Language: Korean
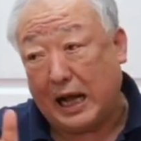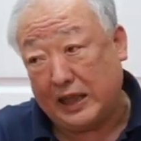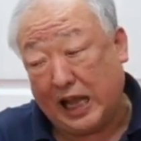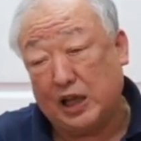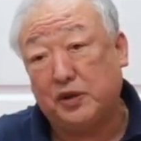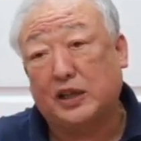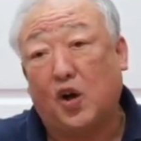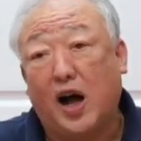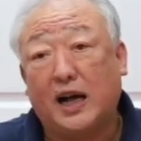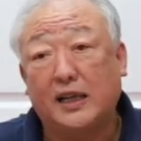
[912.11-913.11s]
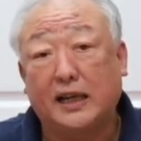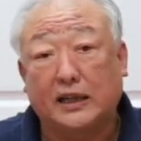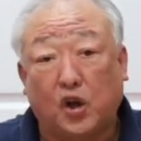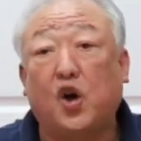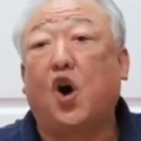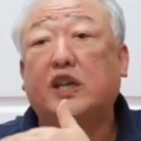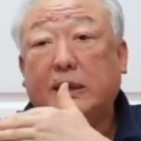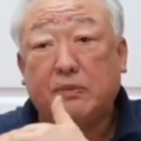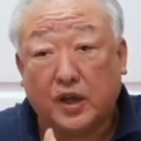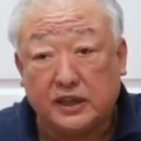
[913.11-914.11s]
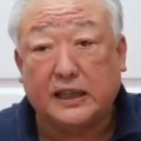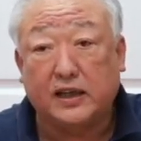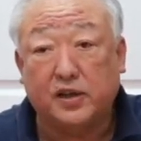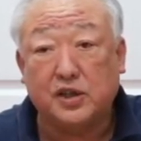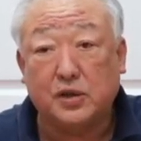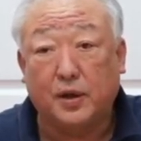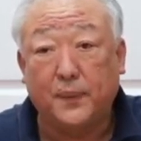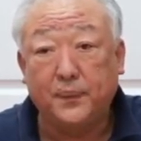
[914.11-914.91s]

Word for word: 나중에 더 악하니까 더허기 힘들어진다는 것이죠.